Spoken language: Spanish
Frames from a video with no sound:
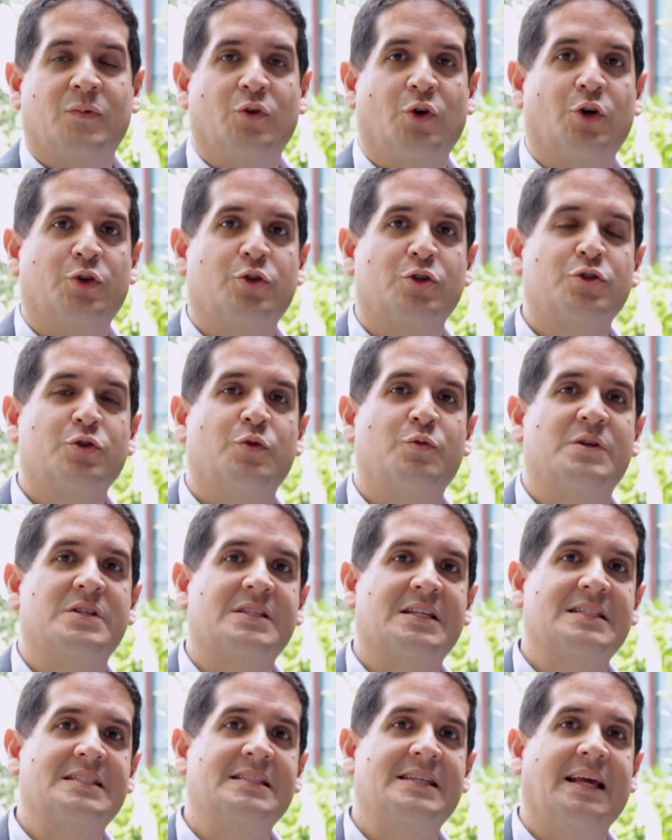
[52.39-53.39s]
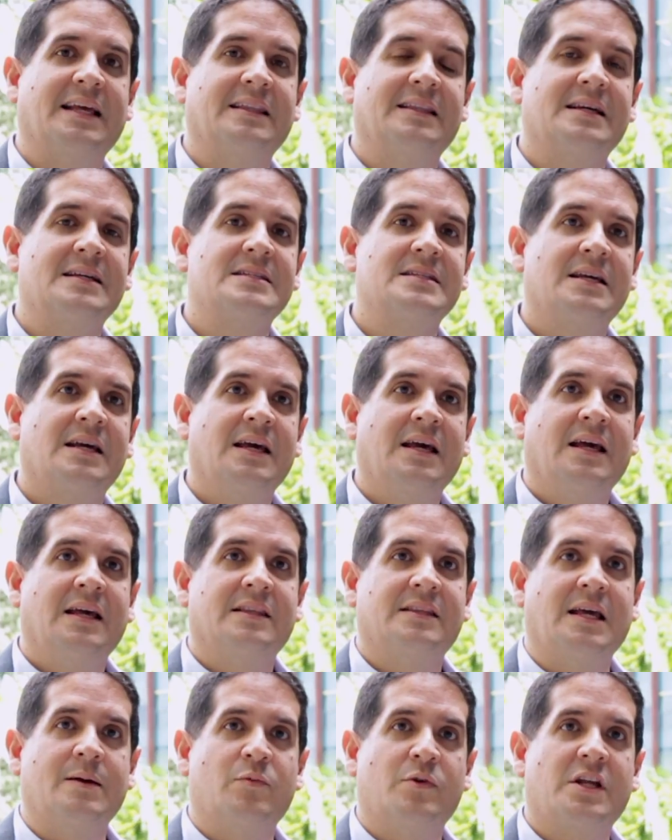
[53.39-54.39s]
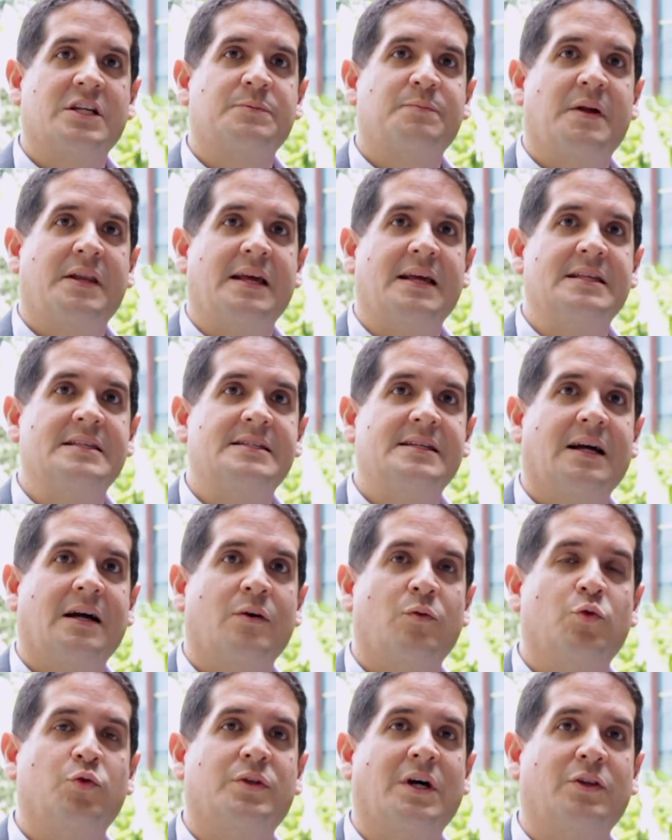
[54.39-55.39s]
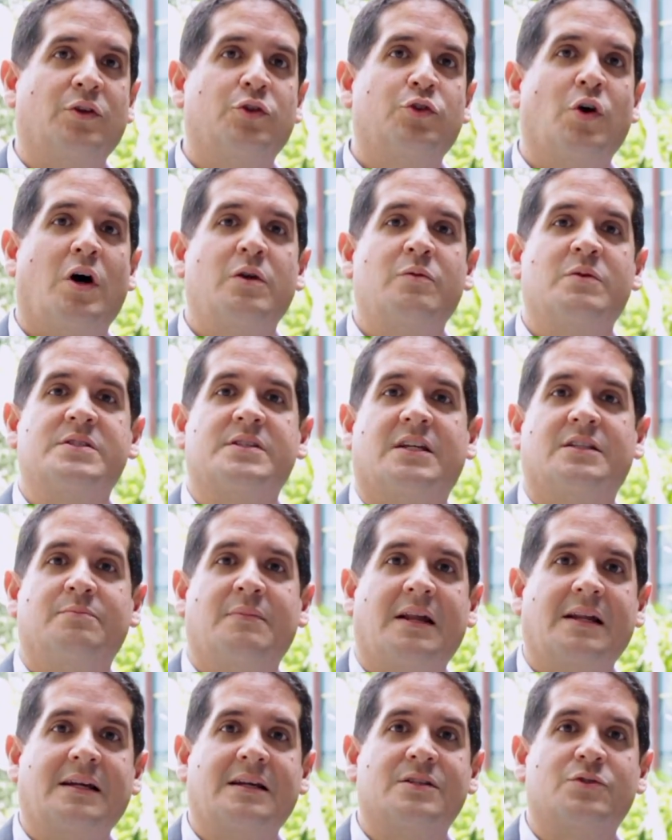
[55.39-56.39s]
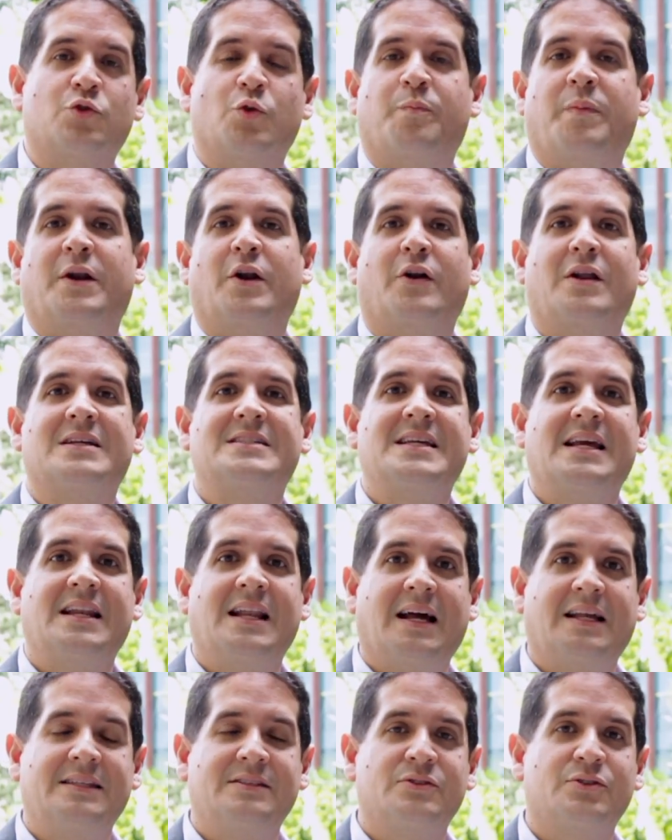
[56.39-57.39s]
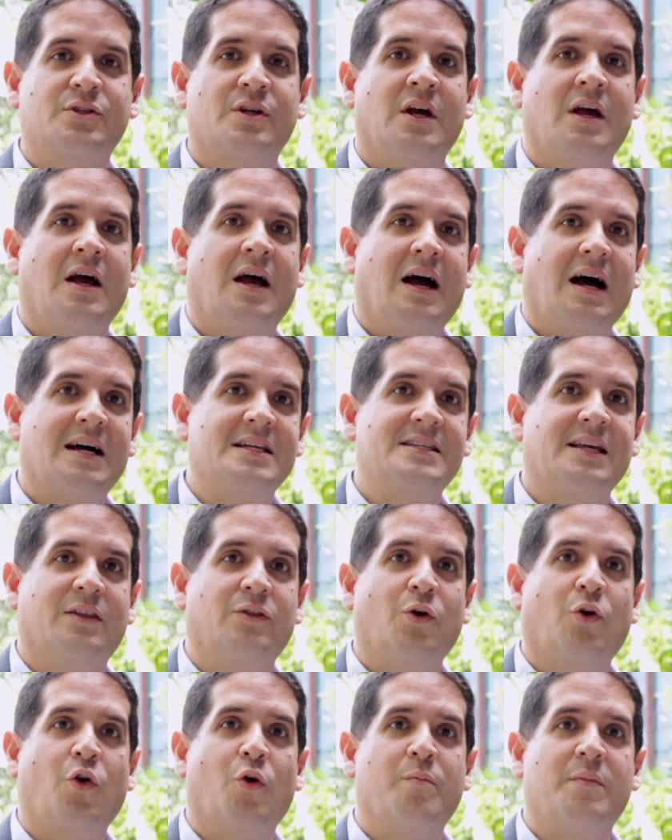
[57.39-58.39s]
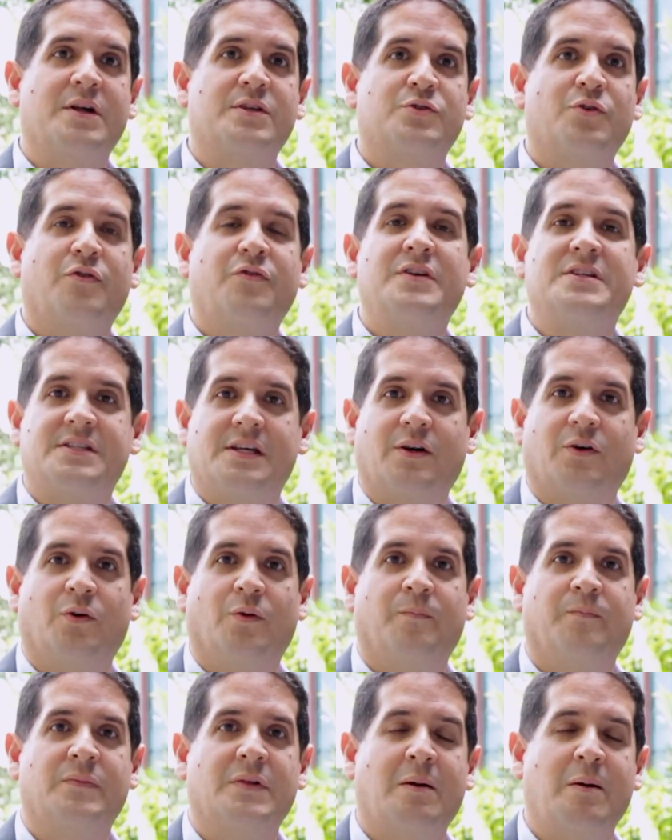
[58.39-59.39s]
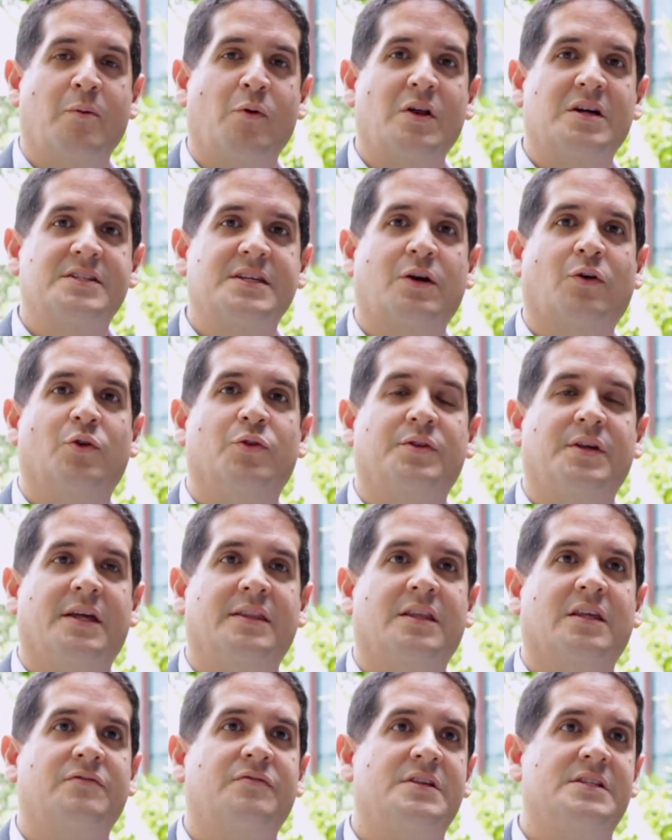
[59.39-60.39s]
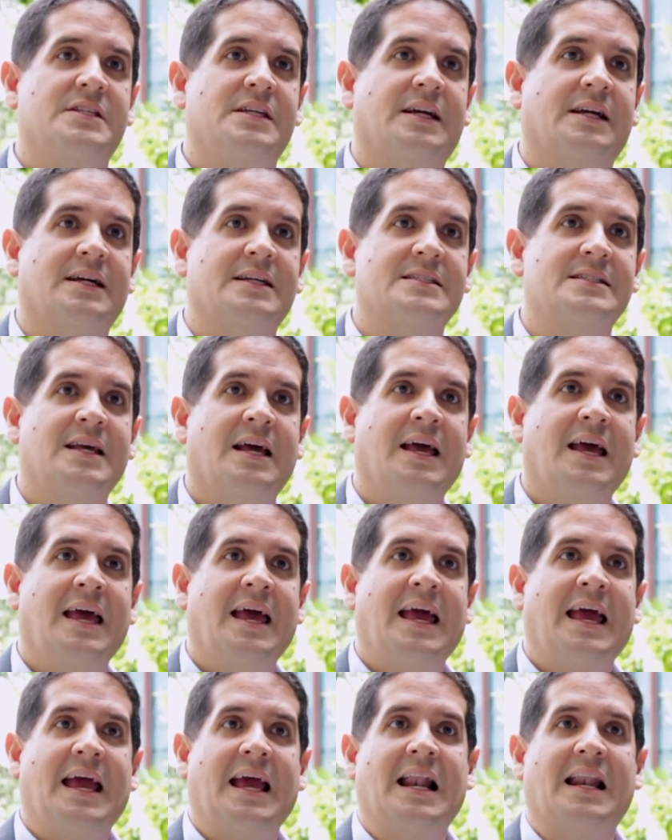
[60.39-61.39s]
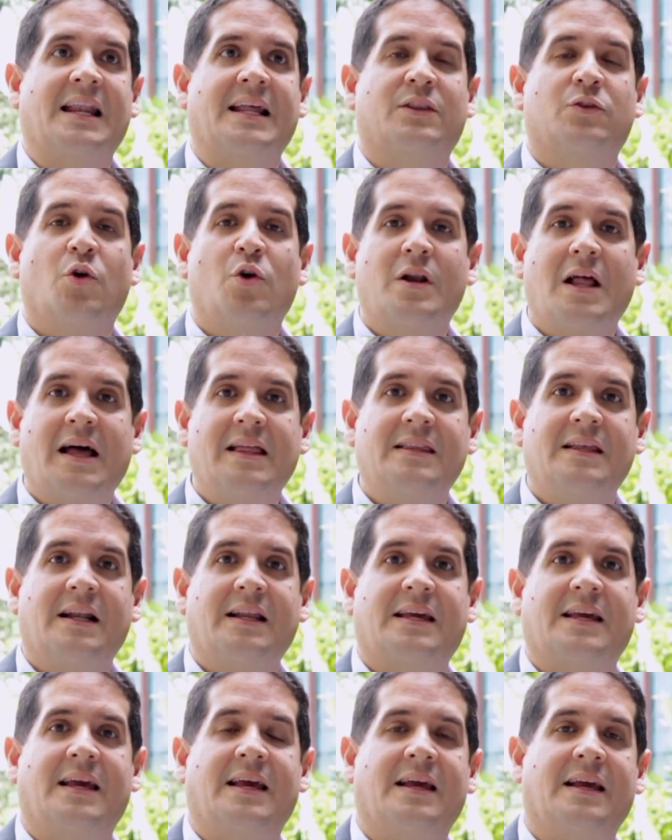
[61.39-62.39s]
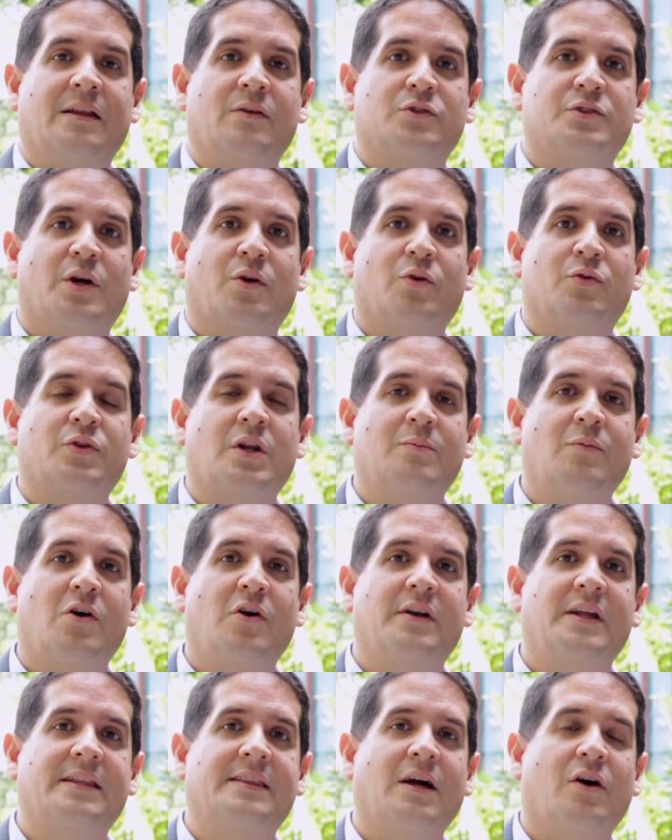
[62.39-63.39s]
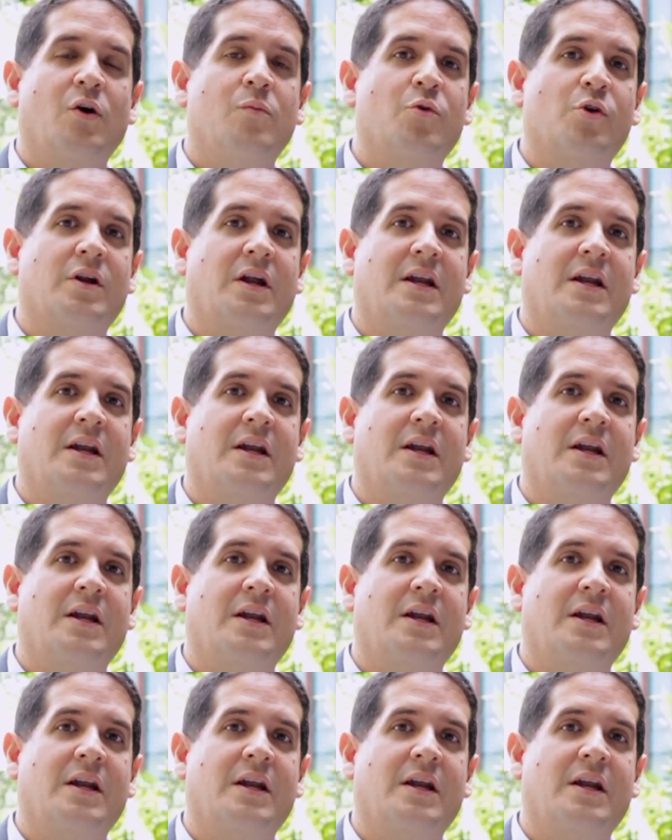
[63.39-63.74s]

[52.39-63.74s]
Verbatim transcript: Nosotros con nuestras tiendas tenemos una experiencia juntando todas nuestras marcas superior a 100 años haciendo comercio físico, llamémoslo así, con tiendas físicas. El reto grande el que nos encontramos ahorita como